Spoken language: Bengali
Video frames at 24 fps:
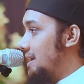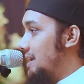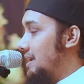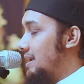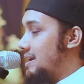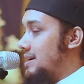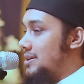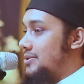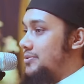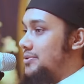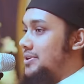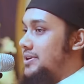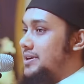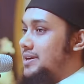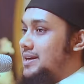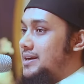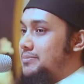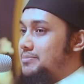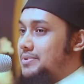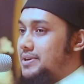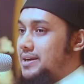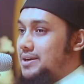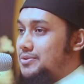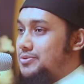এই কারণে
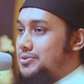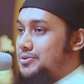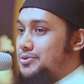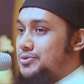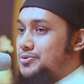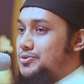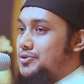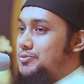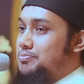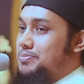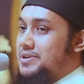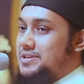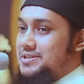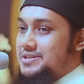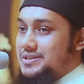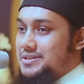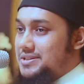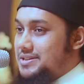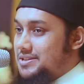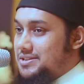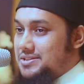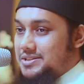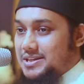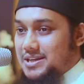আমরা এখনও কোনো পিকচার
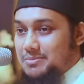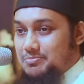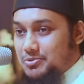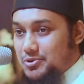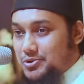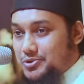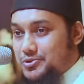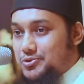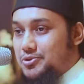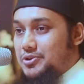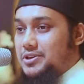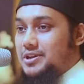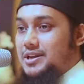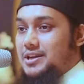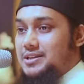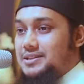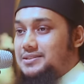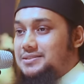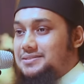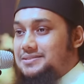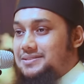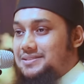টিকচার আপলোড করি নাই